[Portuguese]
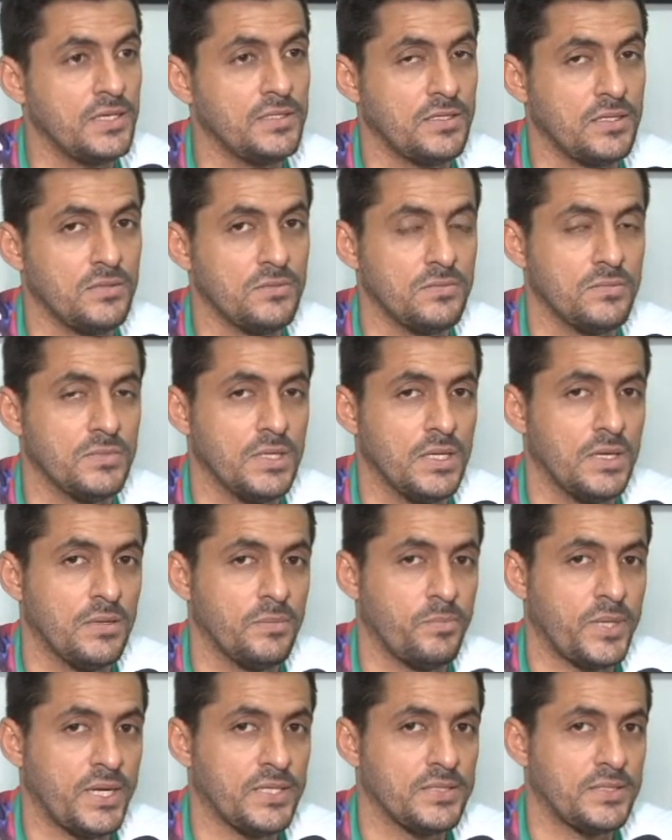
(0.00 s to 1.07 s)
Então
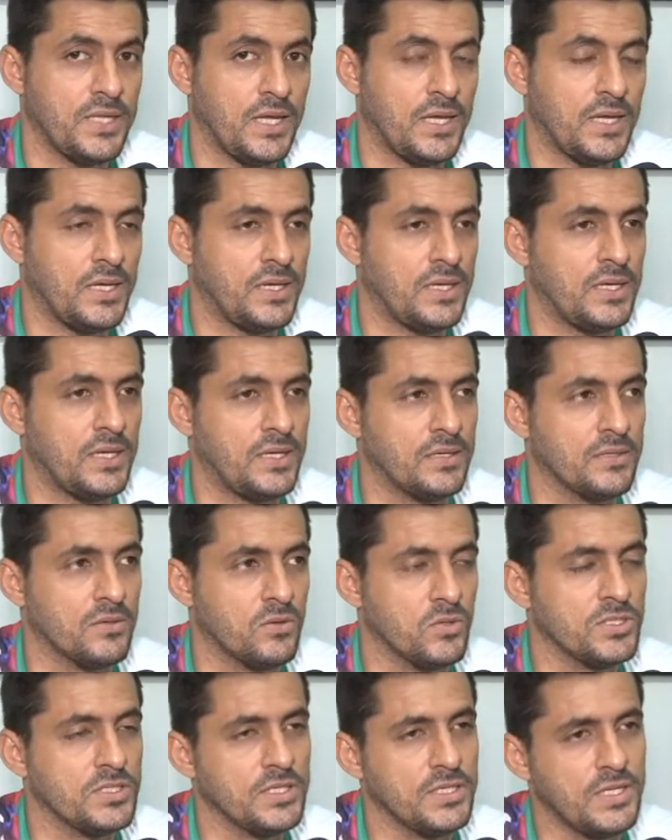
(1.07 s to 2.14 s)
para estar tá
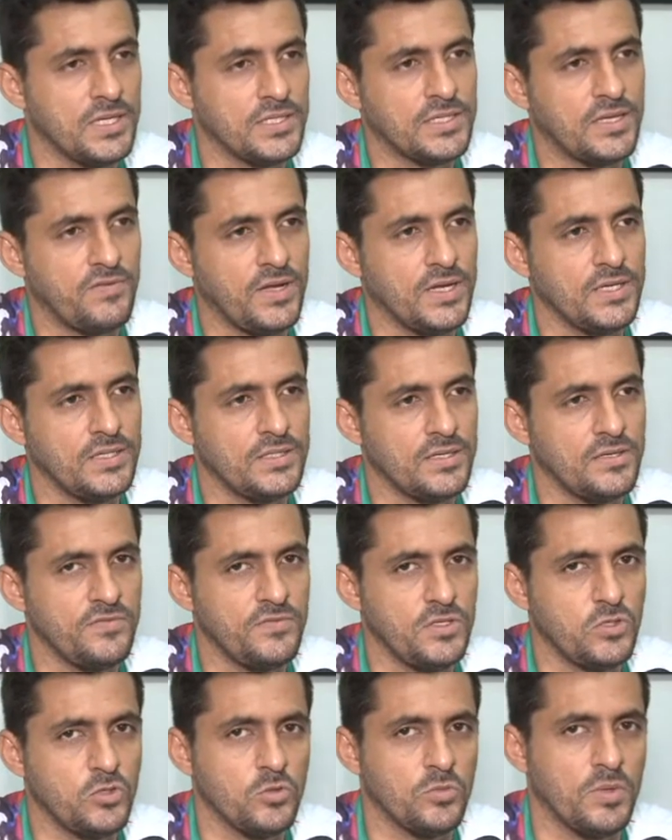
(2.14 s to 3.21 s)
conseguindo essa vaga entre as
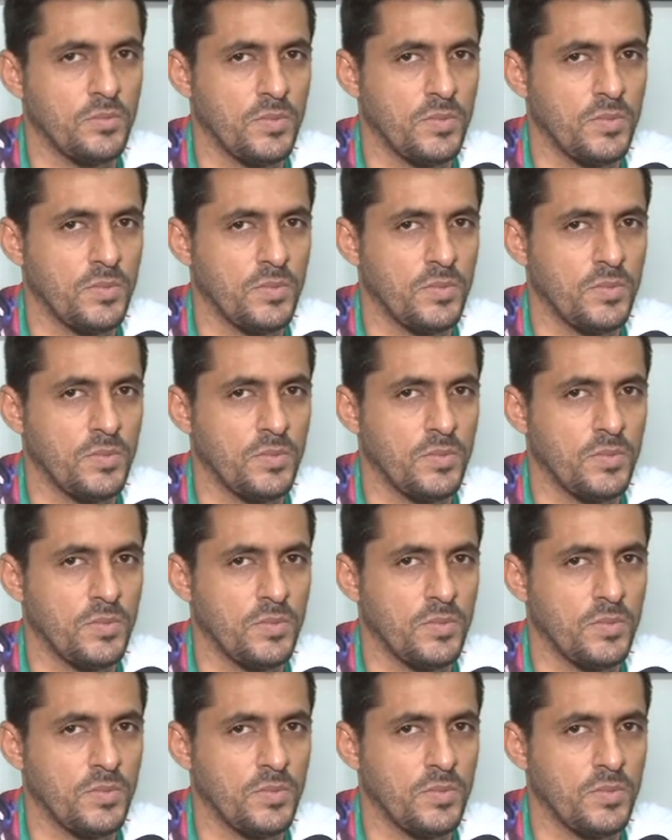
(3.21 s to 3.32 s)
21.